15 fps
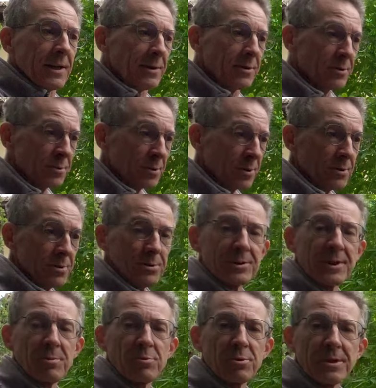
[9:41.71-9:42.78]
Donc, euh,
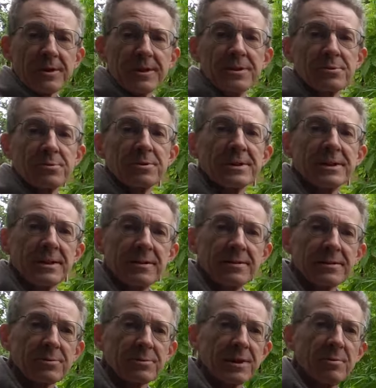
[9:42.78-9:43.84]
ça peut être très utile
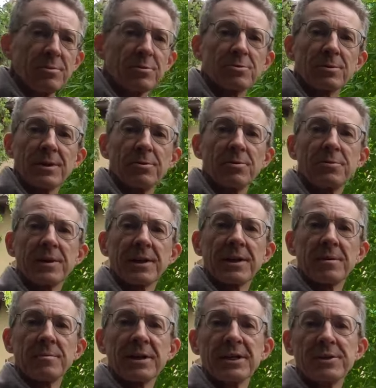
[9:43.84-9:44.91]
si on a besoin de faire
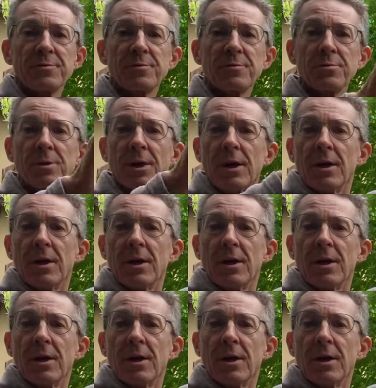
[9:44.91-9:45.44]
un brise-vue